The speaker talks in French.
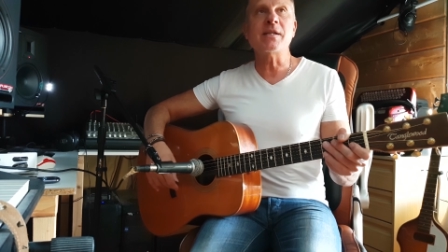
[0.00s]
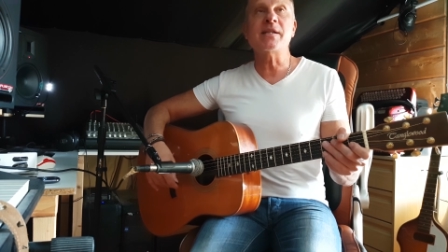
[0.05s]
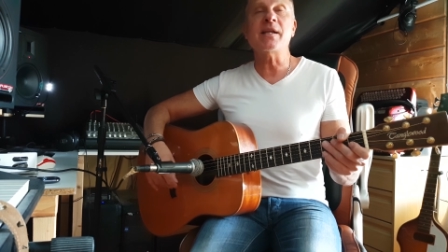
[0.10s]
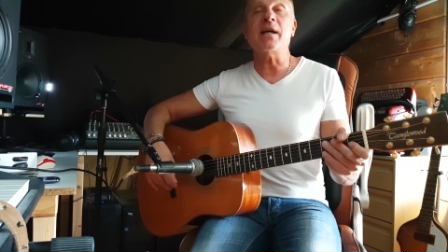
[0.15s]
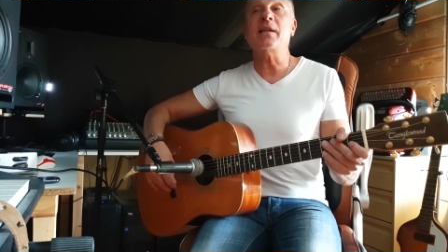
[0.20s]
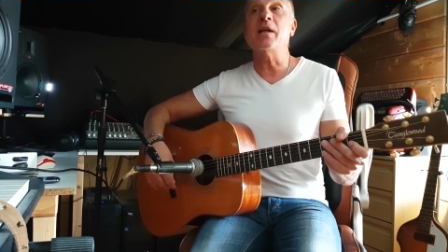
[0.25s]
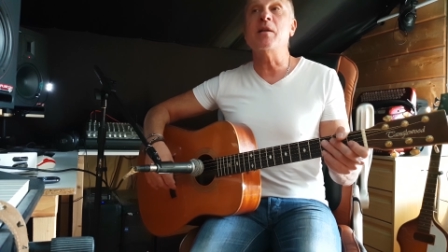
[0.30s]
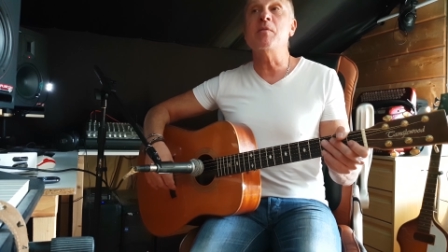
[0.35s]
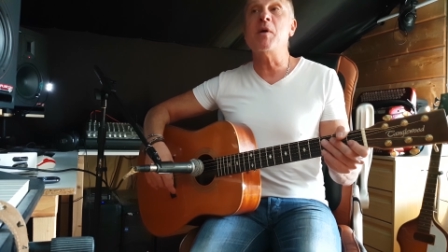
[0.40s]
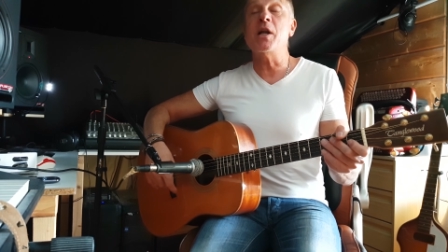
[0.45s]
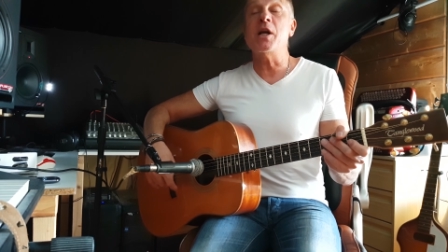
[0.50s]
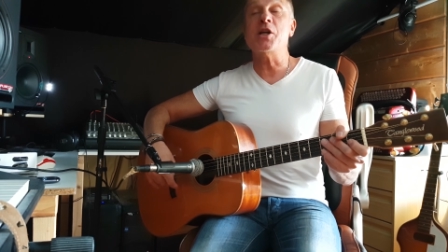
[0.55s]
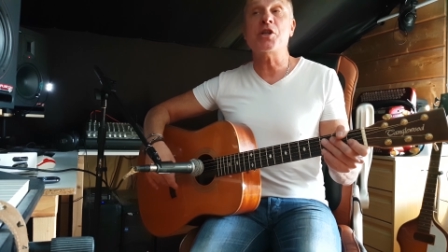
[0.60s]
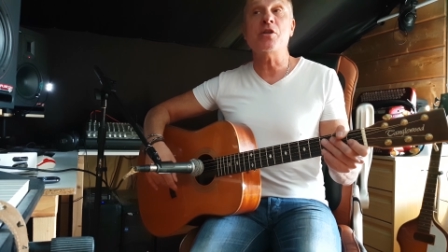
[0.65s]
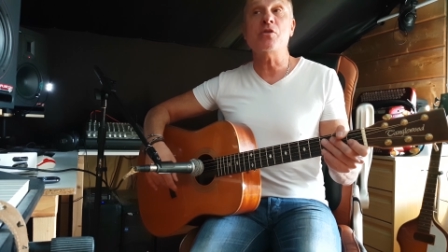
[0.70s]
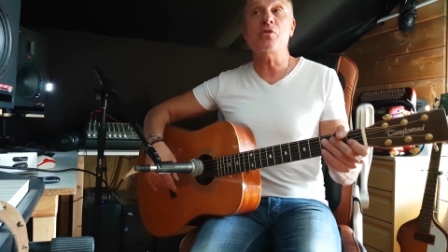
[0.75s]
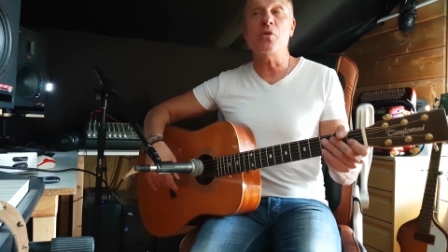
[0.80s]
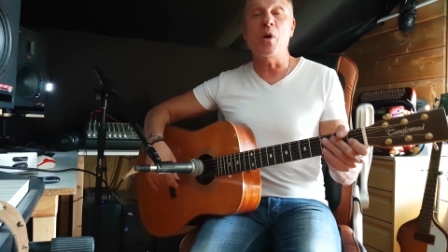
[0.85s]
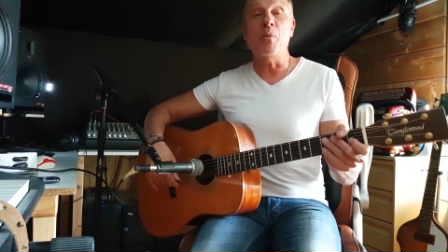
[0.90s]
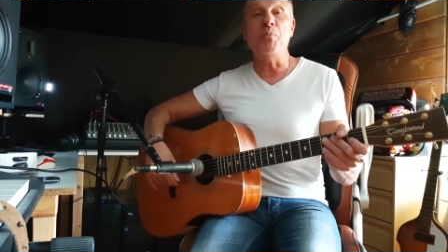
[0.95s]
certainement la
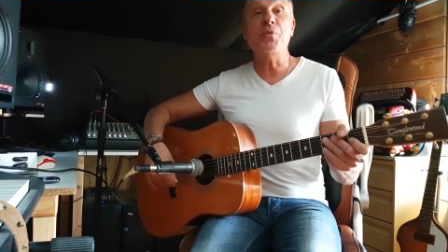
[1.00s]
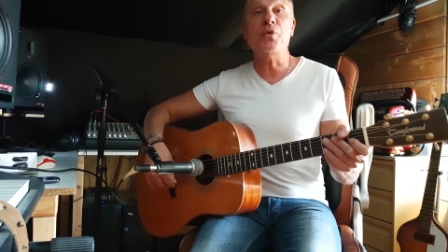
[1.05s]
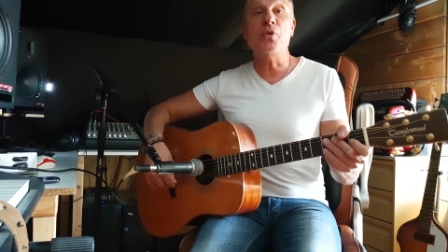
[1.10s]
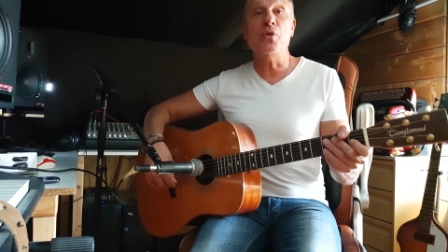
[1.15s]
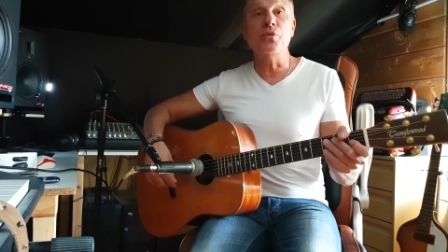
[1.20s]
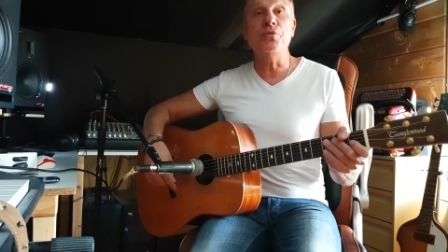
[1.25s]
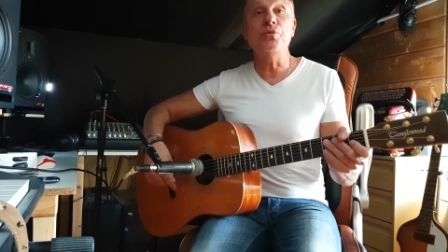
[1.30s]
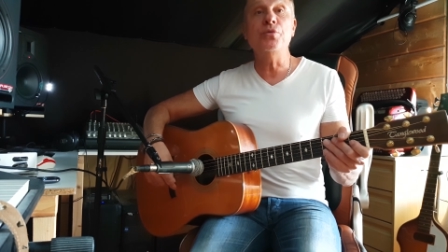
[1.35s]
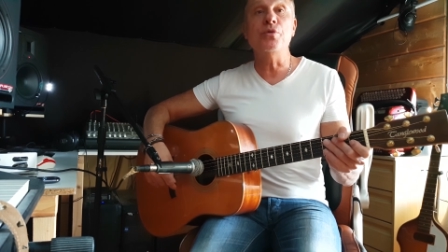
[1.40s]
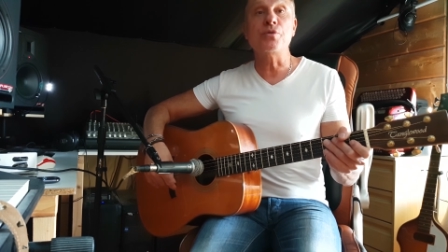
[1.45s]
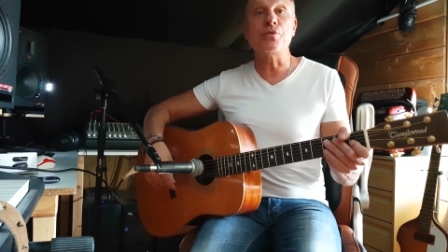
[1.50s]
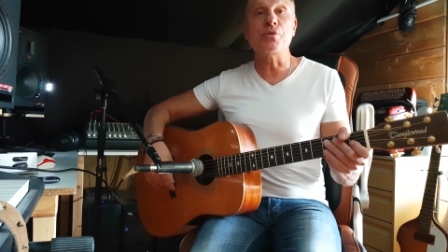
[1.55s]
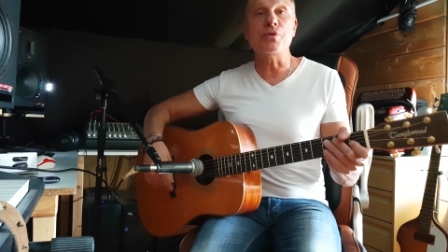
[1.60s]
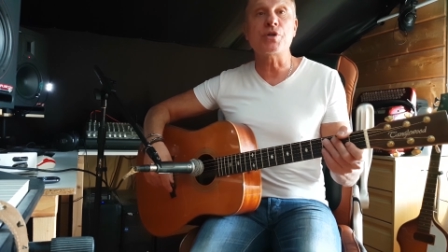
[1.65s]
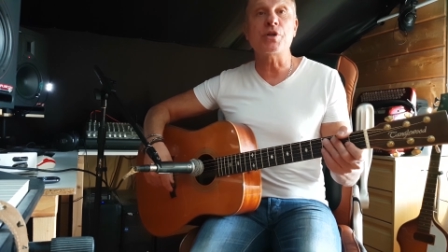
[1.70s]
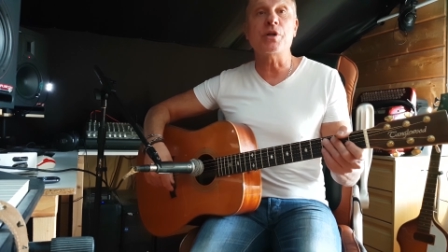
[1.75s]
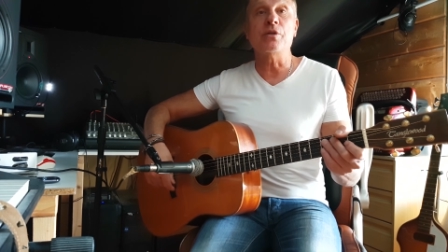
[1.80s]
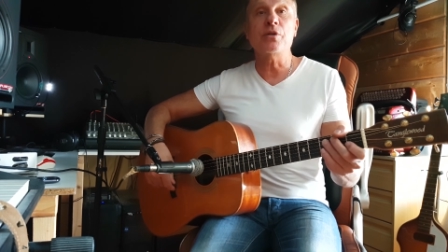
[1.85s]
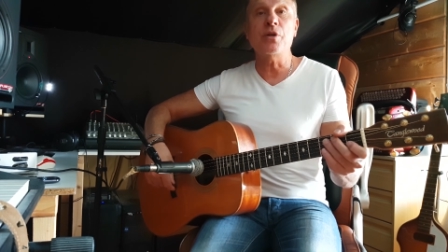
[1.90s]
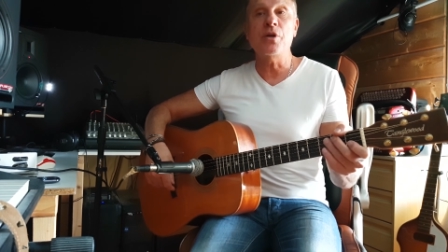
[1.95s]
chanson la plus connue de ce
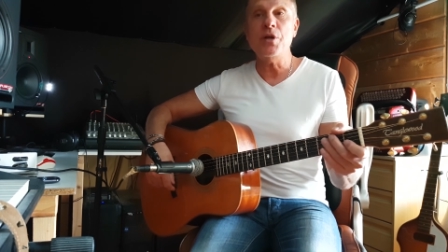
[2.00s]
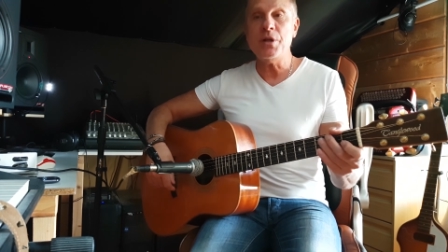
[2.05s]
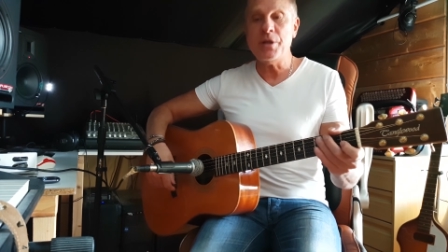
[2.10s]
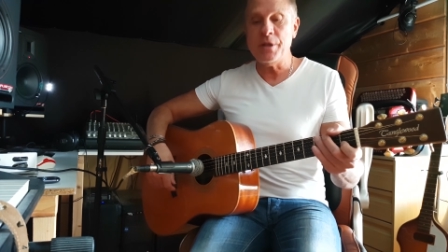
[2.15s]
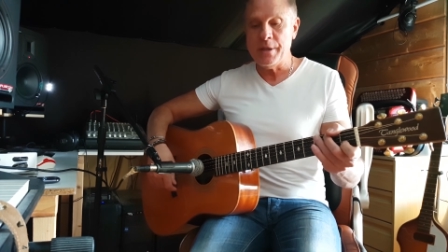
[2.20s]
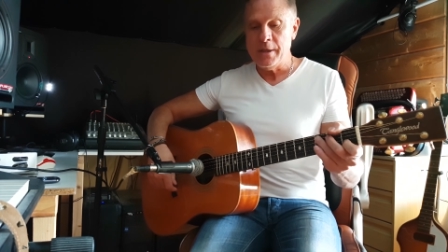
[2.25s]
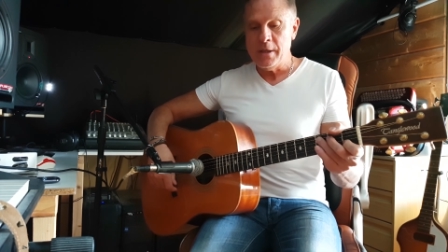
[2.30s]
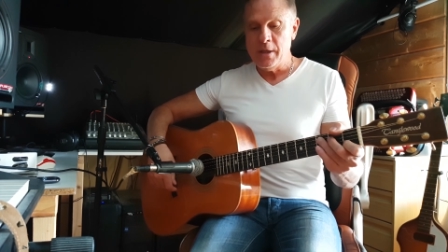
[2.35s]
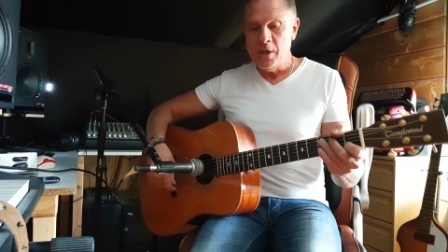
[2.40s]
chanteur,